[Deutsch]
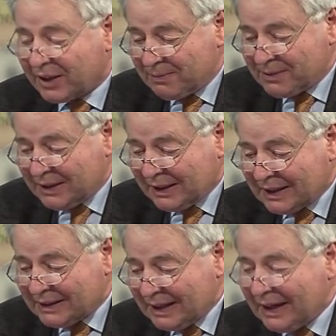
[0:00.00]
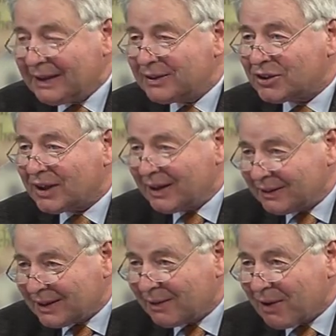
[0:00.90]
schreibt sie gleich Edelstein.
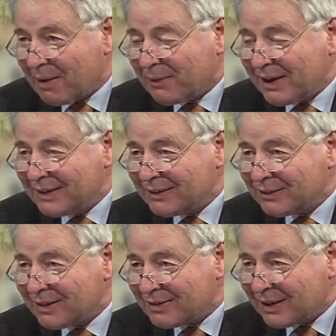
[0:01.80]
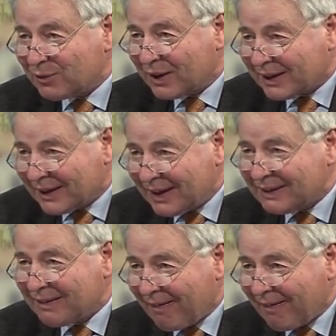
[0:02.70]
Ich glaube, wir haben mal in unserer Sendung Stimmt erklärt. Stimmt nicht